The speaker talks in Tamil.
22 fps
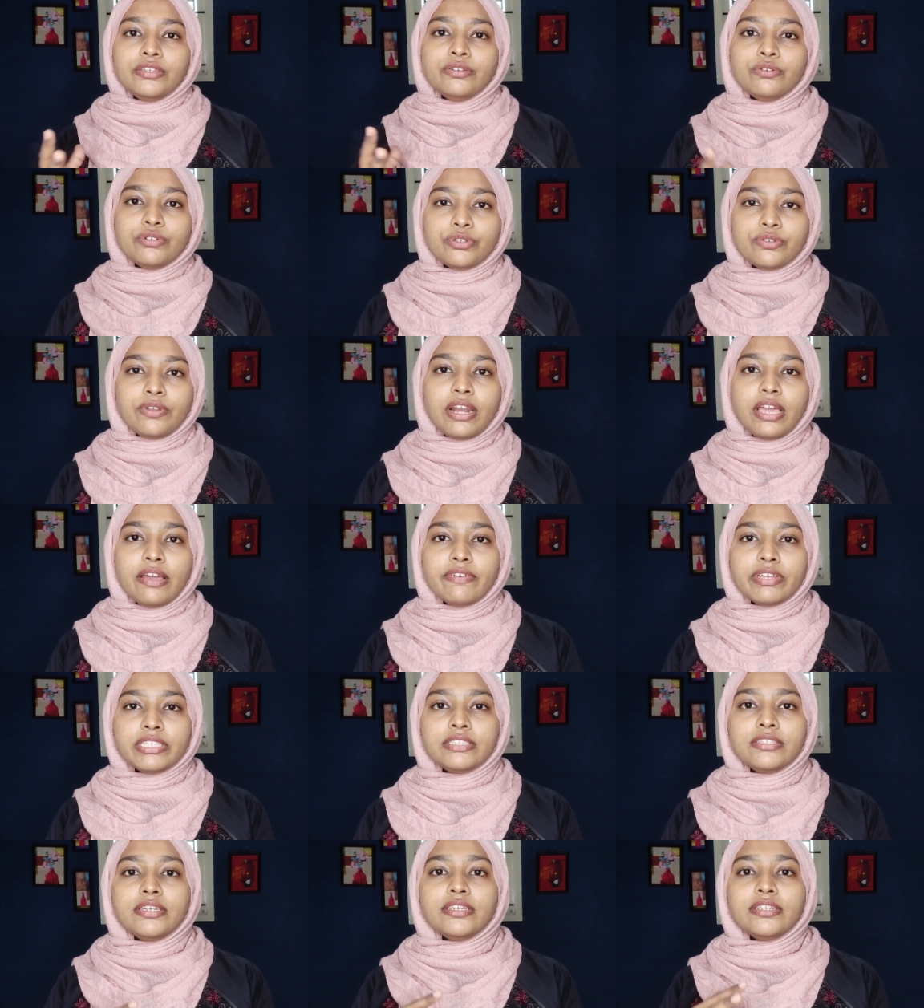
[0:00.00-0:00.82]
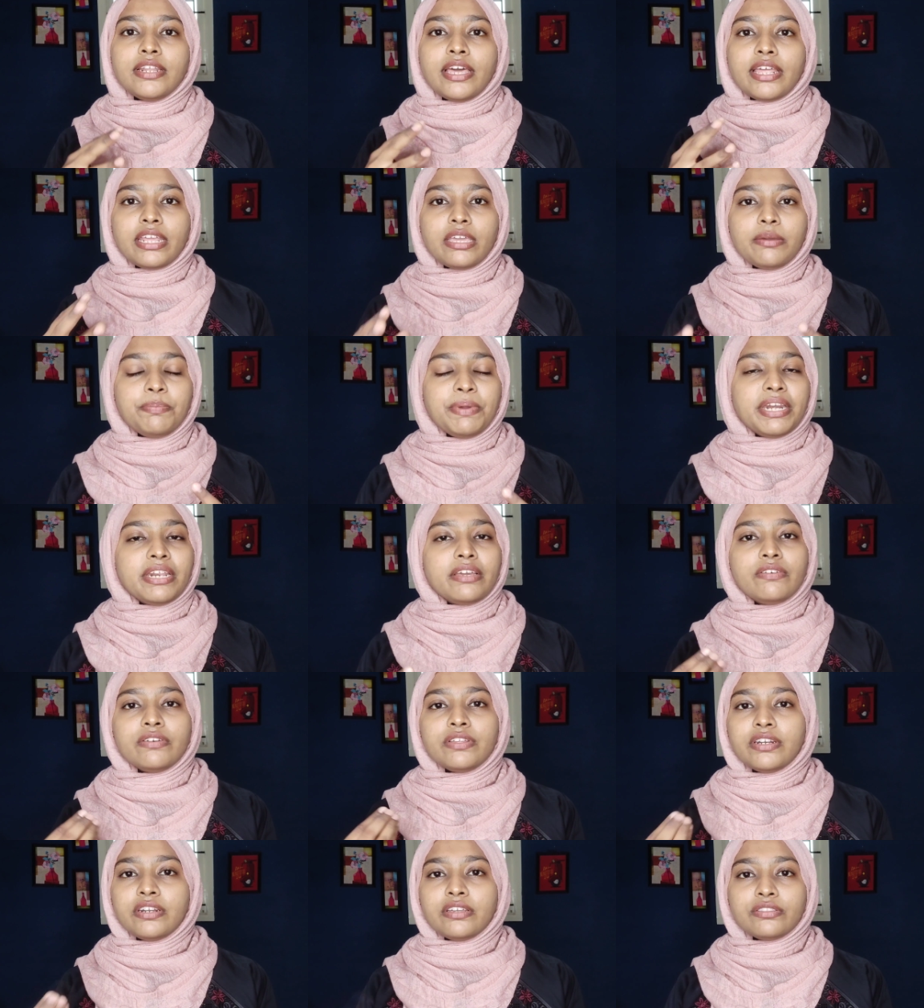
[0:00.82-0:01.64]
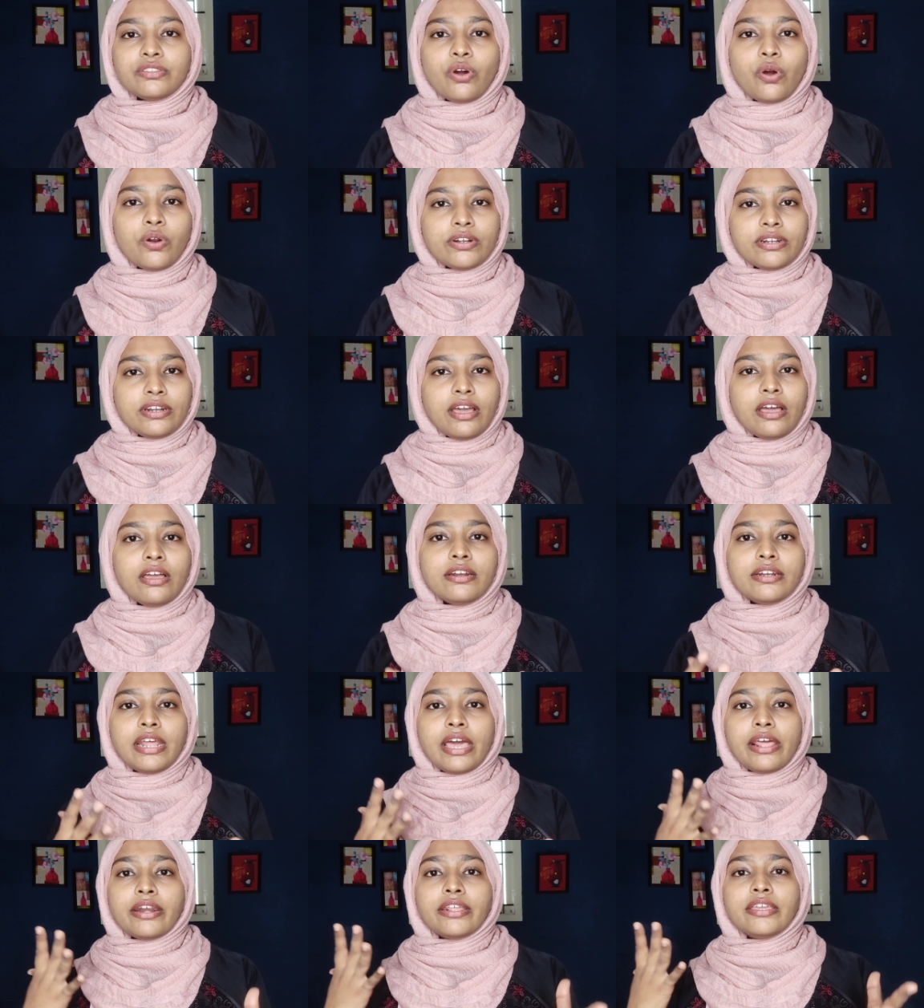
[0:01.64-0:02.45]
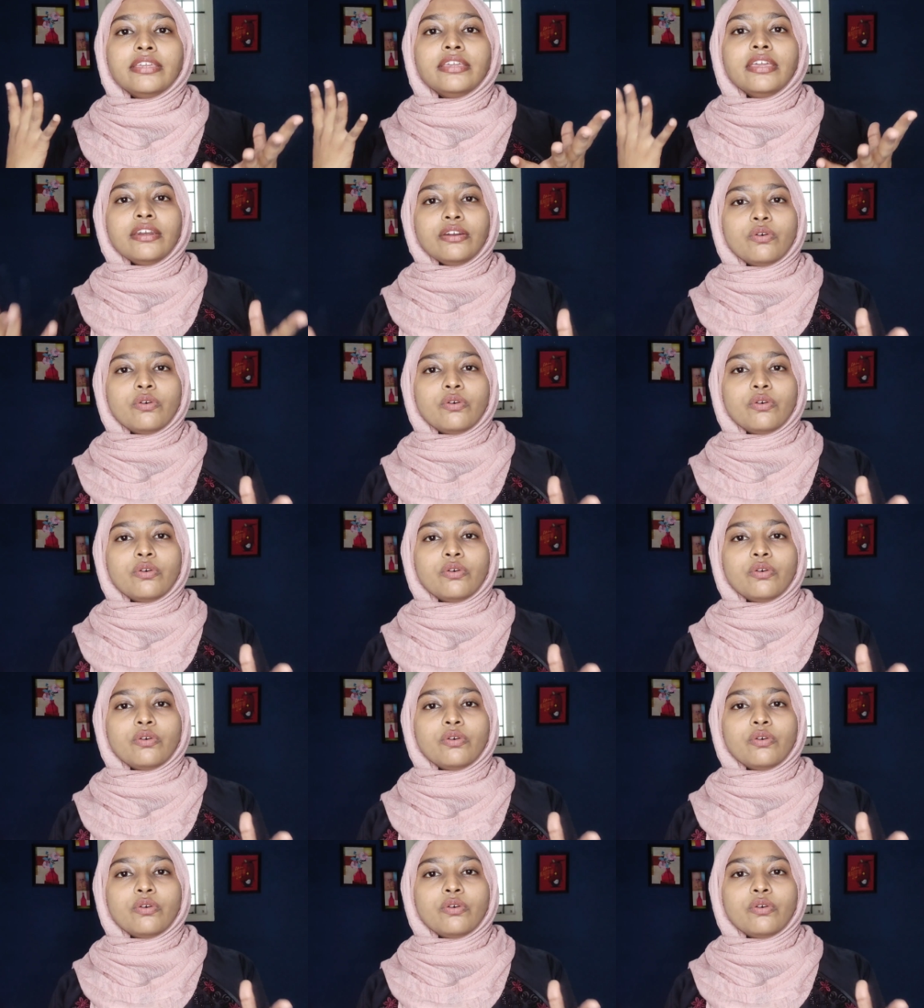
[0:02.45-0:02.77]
யூஸ்வலாக வந்து நிறைய பேருக்கு என்ன தாட்னா நிறைய